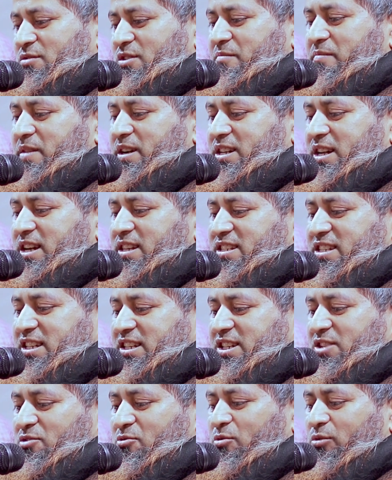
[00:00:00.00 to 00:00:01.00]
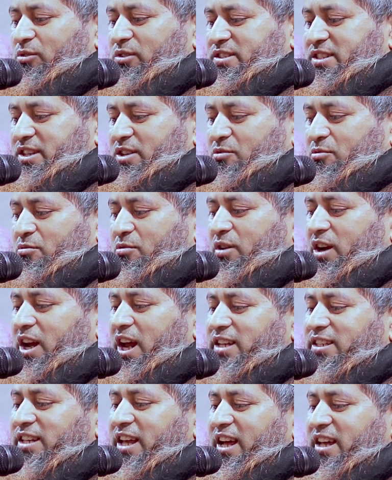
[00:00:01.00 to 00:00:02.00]
ওই বেটা চিঠি খুলছে
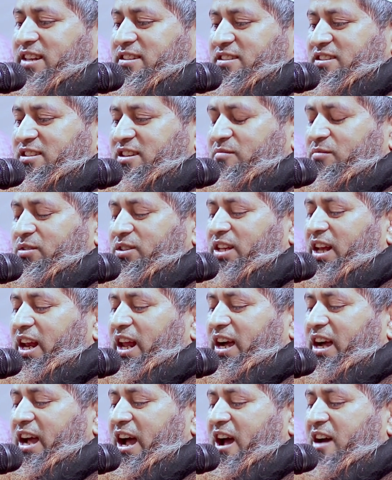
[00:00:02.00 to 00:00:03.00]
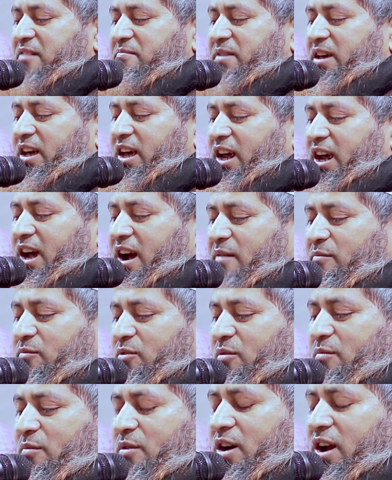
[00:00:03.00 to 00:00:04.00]
খুইলাই দেখে চিঠির মধ্যে লেখা আবে
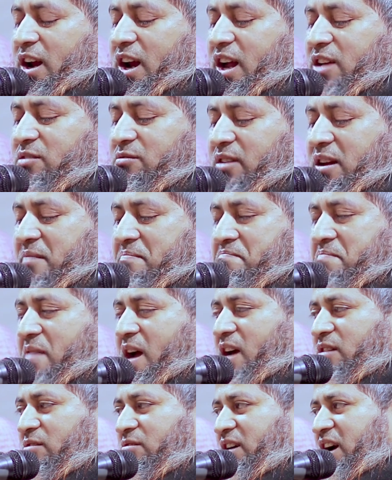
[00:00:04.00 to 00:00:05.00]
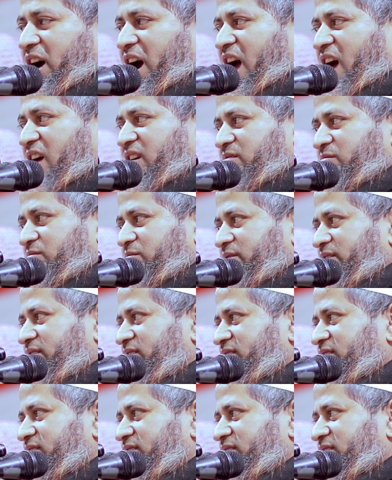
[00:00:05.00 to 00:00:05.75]
আমগো মহল্লায় তোরে পায়াল ওই খাওয়াম